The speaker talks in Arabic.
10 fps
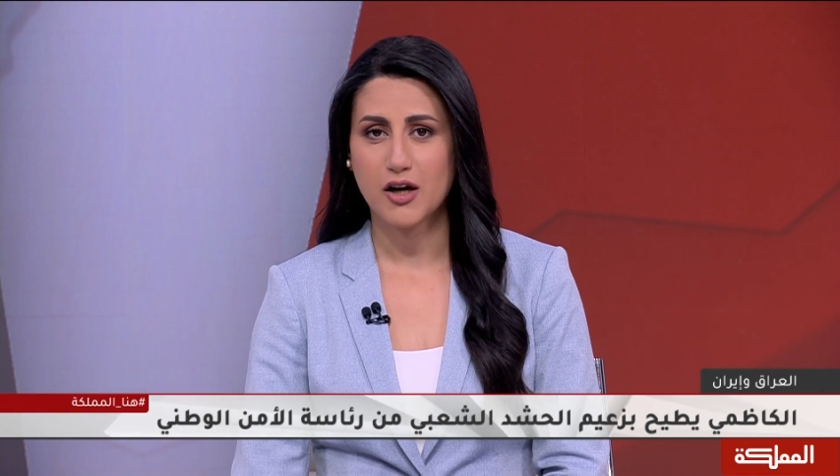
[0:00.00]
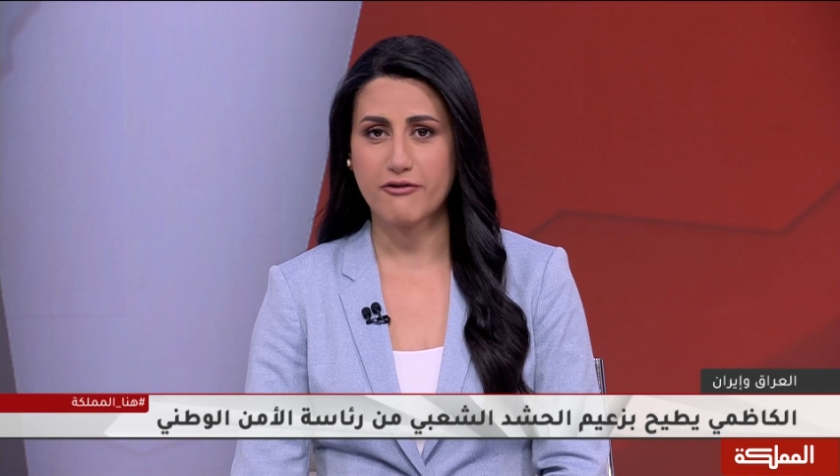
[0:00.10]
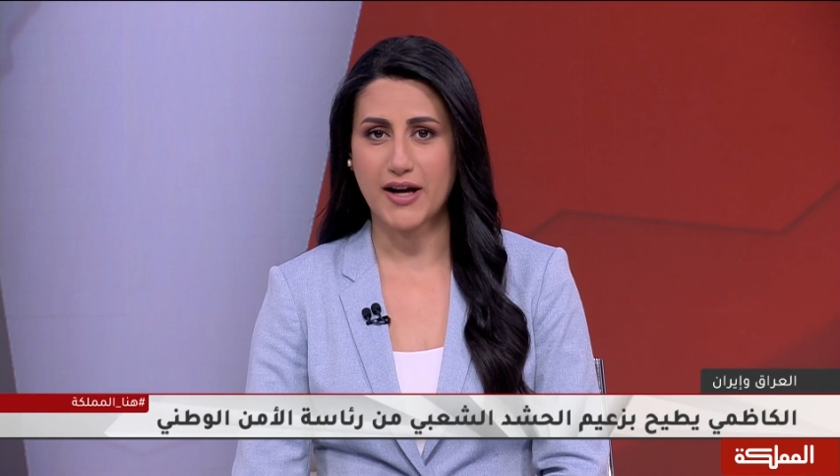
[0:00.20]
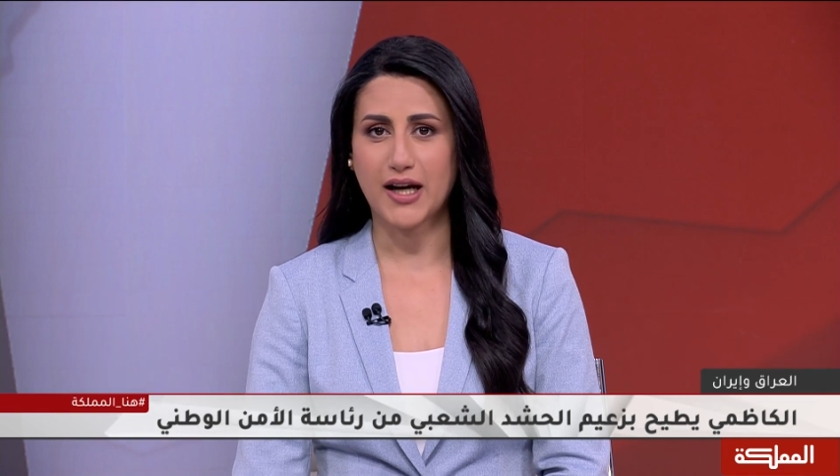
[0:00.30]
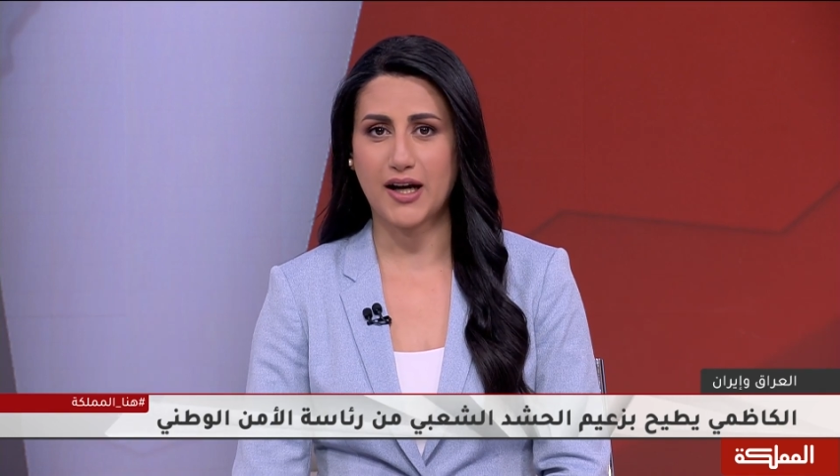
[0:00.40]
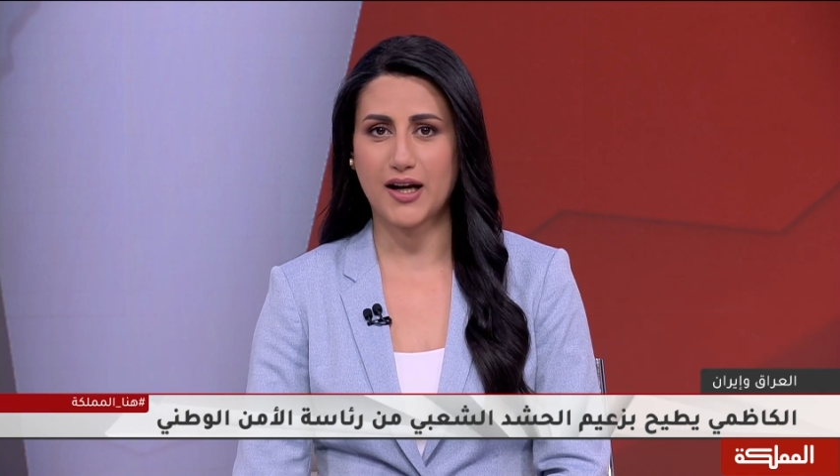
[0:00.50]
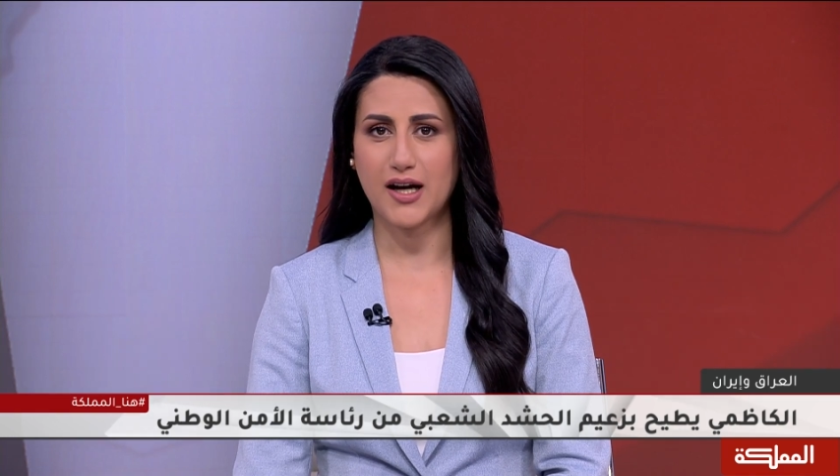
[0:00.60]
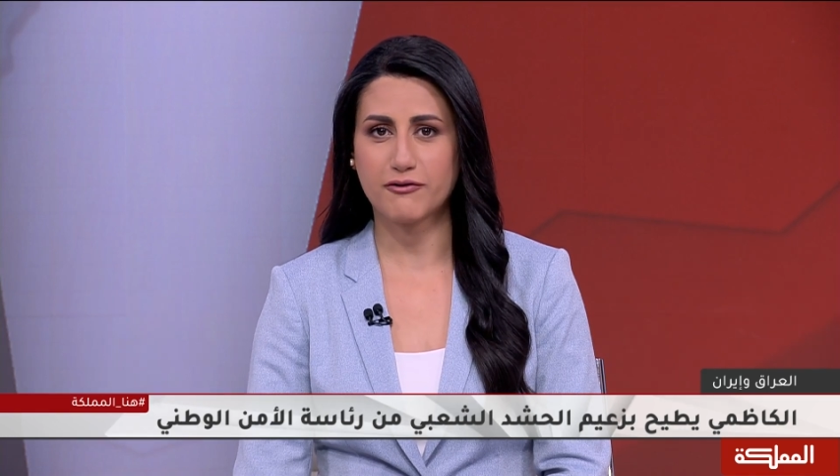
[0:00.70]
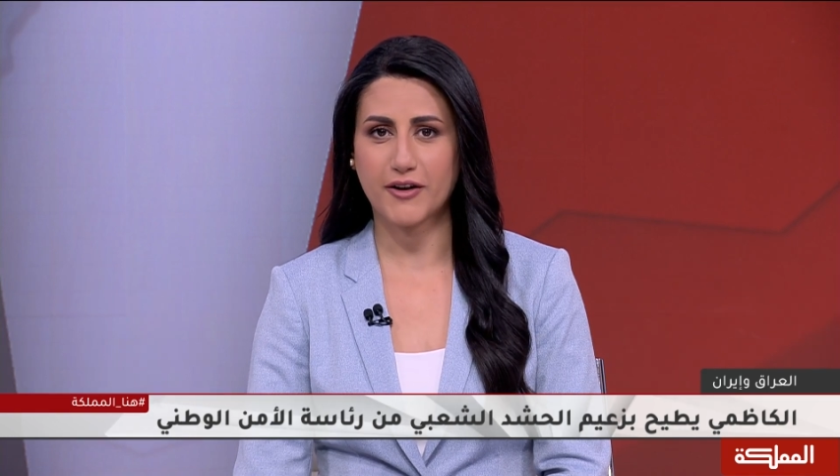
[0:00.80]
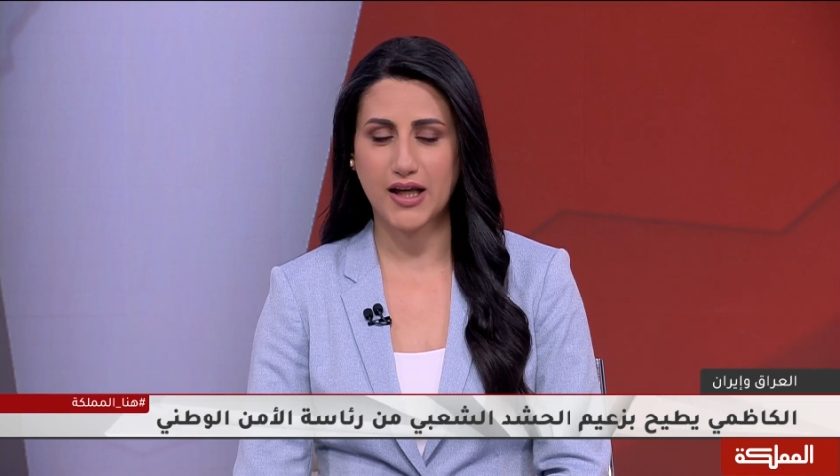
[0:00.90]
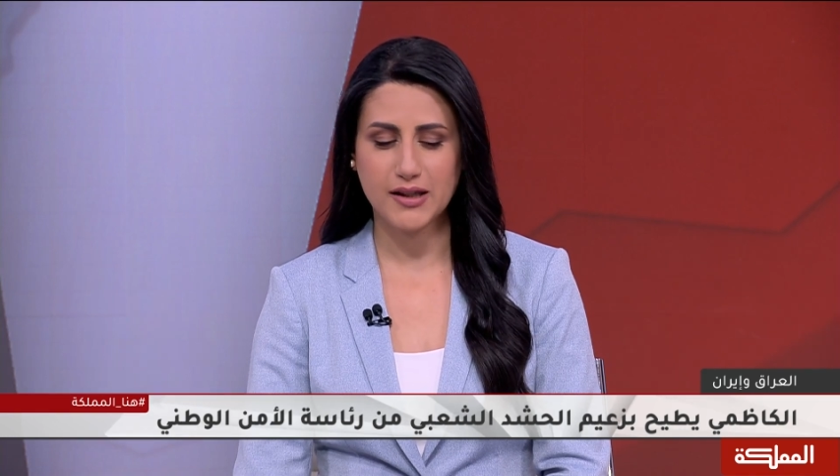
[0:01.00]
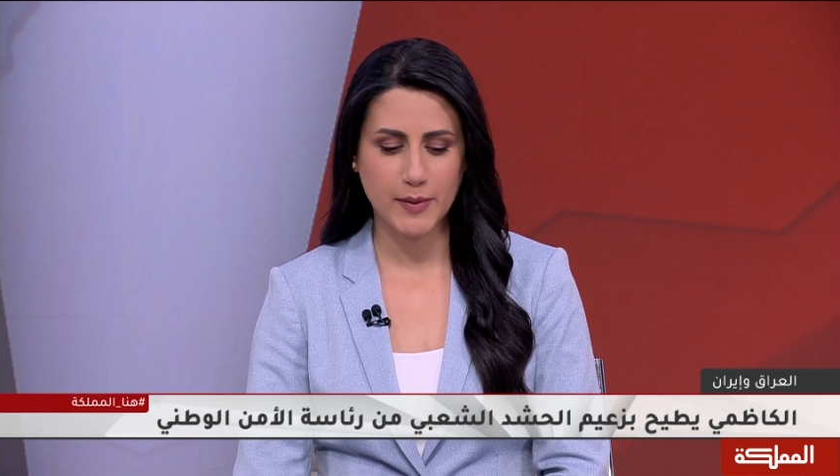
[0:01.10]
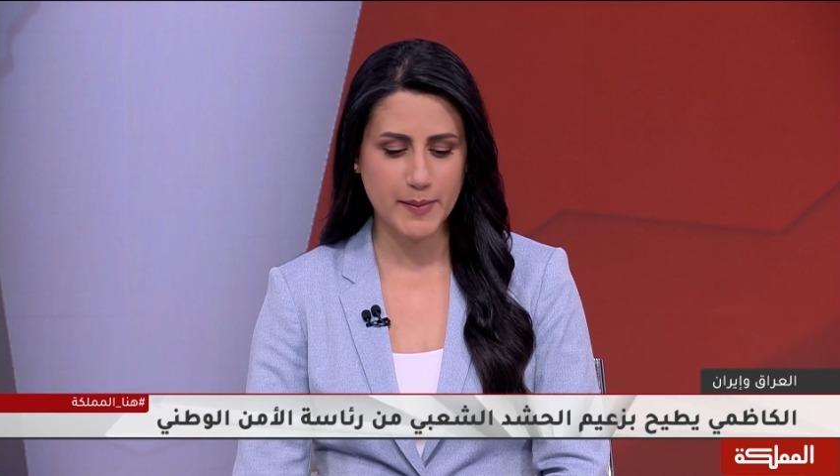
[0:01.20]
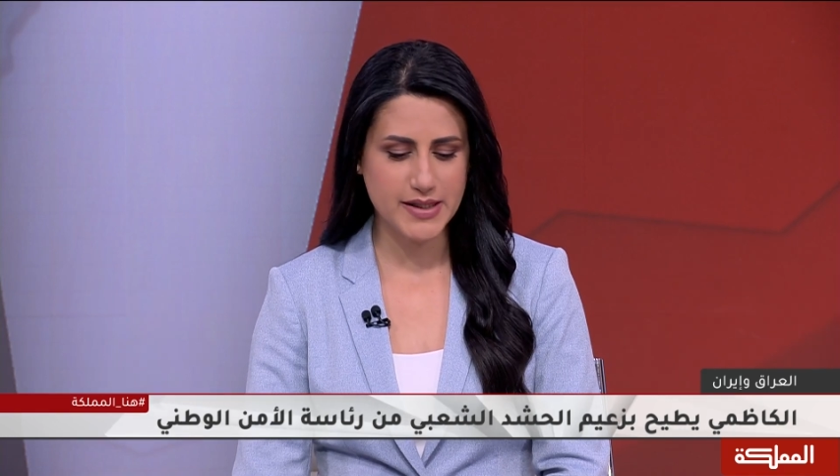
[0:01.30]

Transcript: فالح نعم. الفياض من